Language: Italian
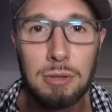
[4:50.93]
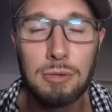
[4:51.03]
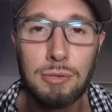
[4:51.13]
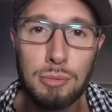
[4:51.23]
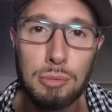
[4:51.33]

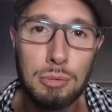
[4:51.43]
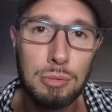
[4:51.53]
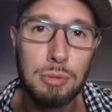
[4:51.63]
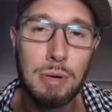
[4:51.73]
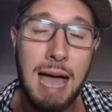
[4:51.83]

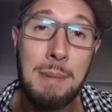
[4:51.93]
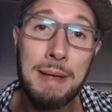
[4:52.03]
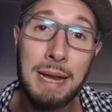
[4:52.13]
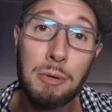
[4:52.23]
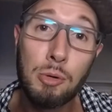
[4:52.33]
Su
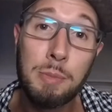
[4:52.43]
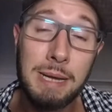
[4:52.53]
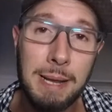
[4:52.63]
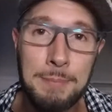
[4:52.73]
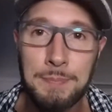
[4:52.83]
Amarano
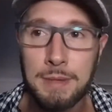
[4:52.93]
2000.